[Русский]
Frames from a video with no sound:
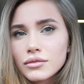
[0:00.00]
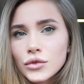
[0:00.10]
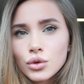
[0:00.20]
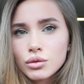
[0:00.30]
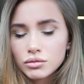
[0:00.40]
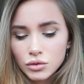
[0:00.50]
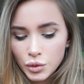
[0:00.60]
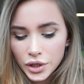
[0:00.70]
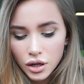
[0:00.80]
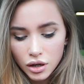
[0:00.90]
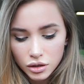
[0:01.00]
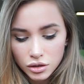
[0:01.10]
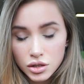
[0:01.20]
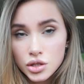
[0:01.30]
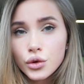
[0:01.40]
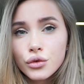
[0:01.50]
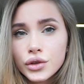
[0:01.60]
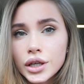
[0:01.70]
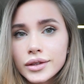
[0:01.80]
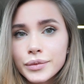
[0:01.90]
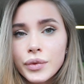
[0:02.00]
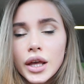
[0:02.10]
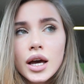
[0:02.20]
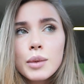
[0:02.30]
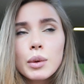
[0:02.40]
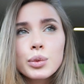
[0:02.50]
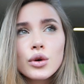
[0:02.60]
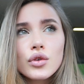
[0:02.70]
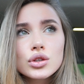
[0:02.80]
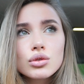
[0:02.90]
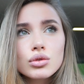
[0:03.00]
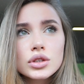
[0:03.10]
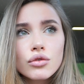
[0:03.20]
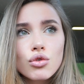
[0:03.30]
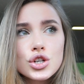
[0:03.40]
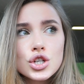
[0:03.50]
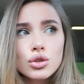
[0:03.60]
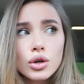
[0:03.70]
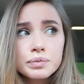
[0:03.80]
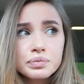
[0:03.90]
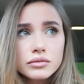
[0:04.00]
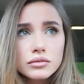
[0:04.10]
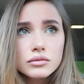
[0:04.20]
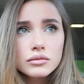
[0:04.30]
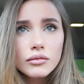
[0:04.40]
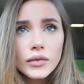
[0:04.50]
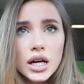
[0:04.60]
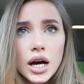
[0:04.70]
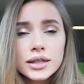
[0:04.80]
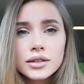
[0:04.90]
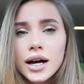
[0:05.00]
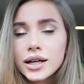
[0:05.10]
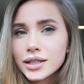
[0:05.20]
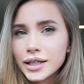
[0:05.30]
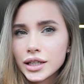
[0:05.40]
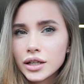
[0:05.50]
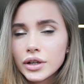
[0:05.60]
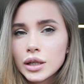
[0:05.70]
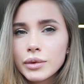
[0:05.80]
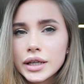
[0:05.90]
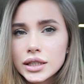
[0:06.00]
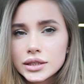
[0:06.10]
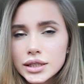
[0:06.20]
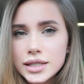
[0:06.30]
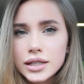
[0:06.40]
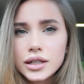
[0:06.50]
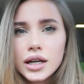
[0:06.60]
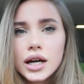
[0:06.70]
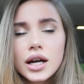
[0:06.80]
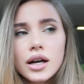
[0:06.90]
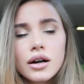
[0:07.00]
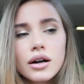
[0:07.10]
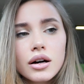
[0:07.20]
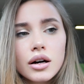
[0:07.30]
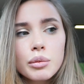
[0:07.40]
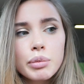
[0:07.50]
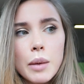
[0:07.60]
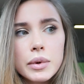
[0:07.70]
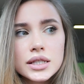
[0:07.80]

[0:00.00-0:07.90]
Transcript: Ну, у меня э, слов нет. По поводу того, что от, как отреагировали мои родители. Папа